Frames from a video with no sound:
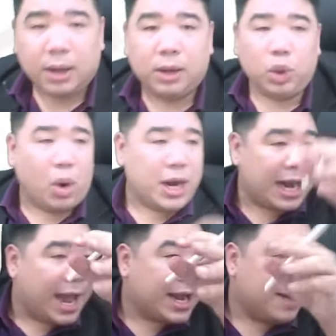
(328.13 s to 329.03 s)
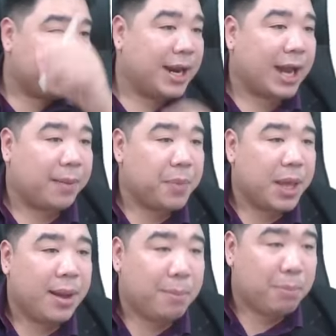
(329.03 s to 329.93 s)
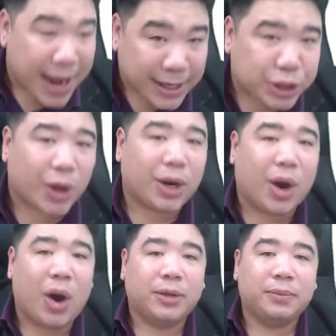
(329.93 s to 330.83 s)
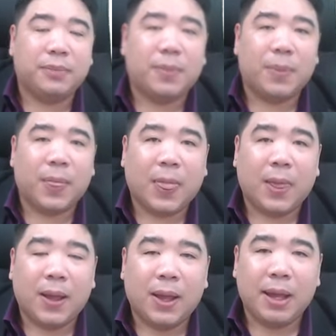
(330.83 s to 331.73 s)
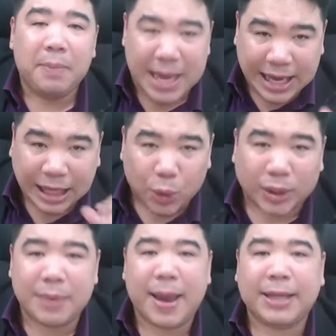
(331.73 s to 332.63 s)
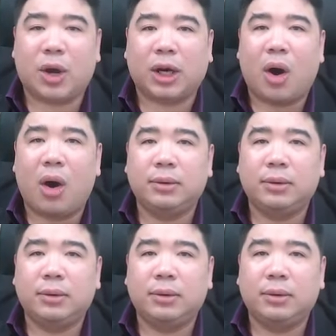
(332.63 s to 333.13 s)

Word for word: ทุกคนไฮไลท์คำนี้เลยครับ ไม่สอดคล้อง มีกี่ตัวที่ไม่สอดคล้อง